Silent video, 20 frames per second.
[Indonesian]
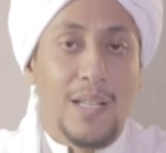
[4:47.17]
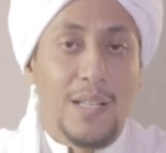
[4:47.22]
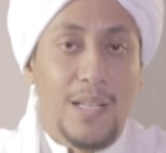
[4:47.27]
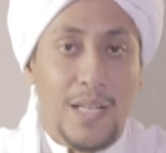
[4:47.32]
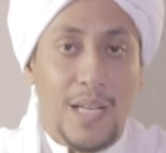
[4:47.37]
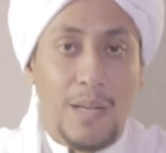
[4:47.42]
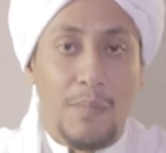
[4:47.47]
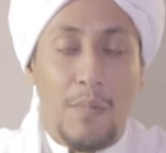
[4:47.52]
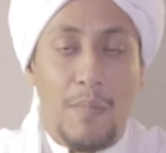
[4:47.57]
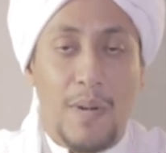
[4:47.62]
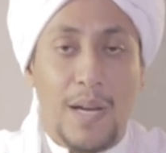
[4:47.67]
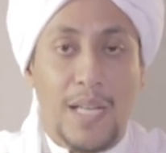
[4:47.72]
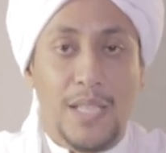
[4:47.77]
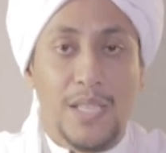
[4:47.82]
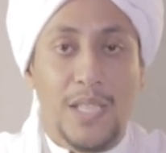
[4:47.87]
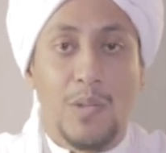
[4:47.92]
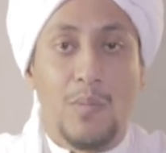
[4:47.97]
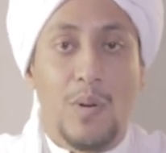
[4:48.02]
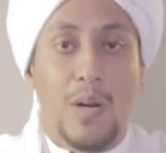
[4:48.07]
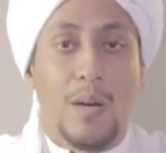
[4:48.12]
dengan memakai
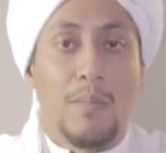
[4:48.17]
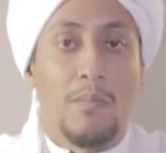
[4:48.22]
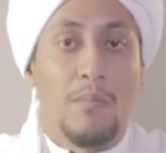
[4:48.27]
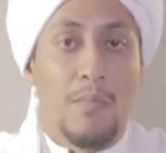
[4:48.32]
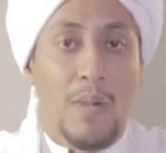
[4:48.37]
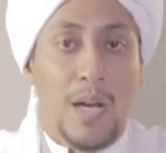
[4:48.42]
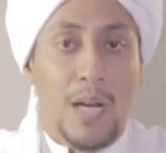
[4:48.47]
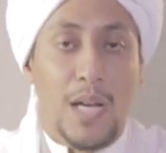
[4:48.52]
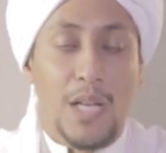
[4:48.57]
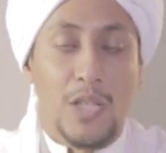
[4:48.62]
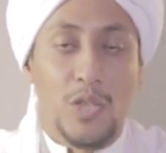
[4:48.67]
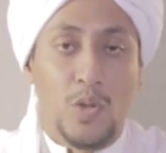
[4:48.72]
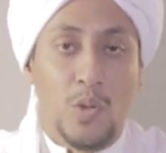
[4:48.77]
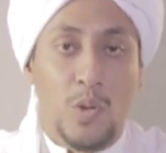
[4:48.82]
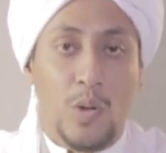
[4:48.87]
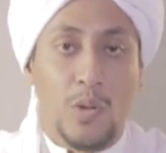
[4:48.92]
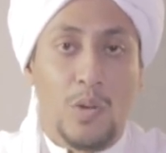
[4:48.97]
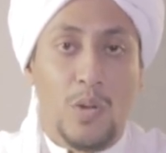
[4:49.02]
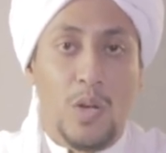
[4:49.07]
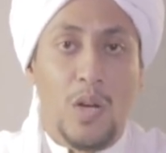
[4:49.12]
siwak, maka
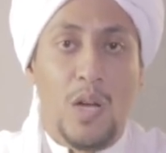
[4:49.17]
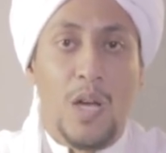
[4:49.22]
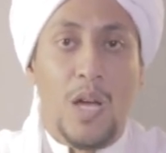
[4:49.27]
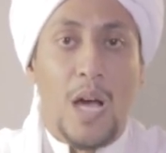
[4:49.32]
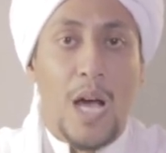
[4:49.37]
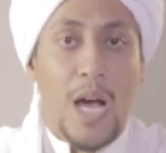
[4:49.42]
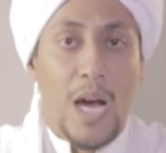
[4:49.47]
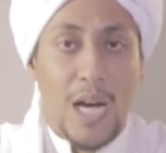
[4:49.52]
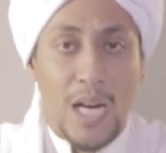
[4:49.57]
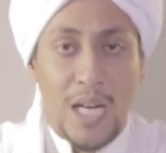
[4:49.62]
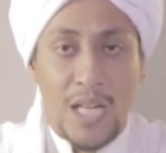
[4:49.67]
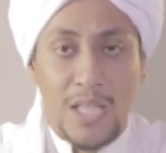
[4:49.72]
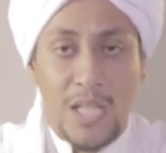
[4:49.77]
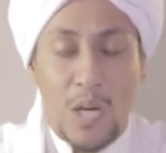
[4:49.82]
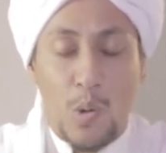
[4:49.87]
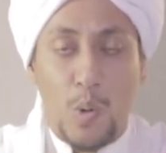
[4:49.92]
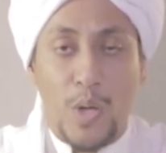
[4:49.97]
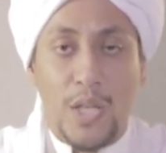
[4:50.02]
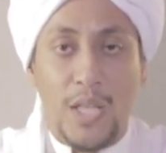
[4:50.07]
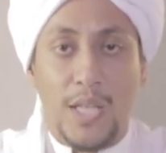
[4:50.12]
insya Allah akan
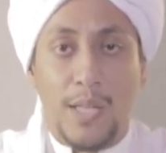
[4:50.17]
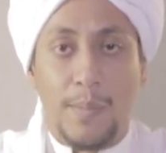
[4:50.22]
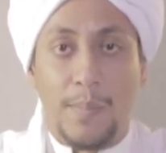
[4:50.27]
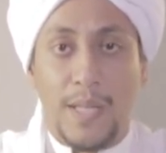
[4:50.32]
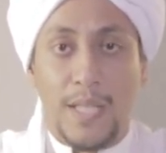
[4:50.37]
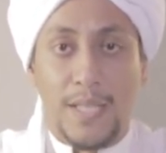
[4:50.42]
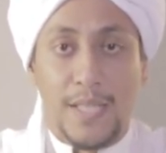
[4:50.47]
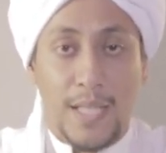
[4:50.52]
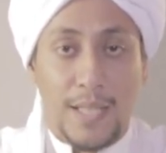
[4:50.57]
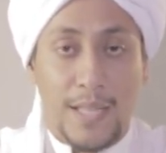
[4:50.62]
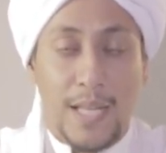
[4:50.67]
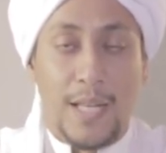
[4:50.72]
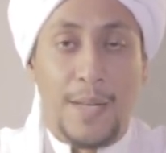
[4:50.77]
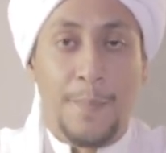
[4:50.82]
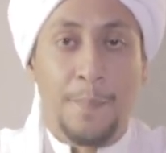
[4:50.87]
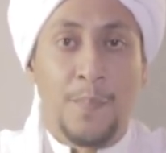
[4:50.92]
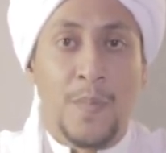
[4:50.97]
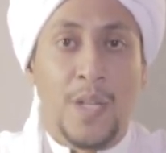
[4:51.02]
dijauhi daripada setan.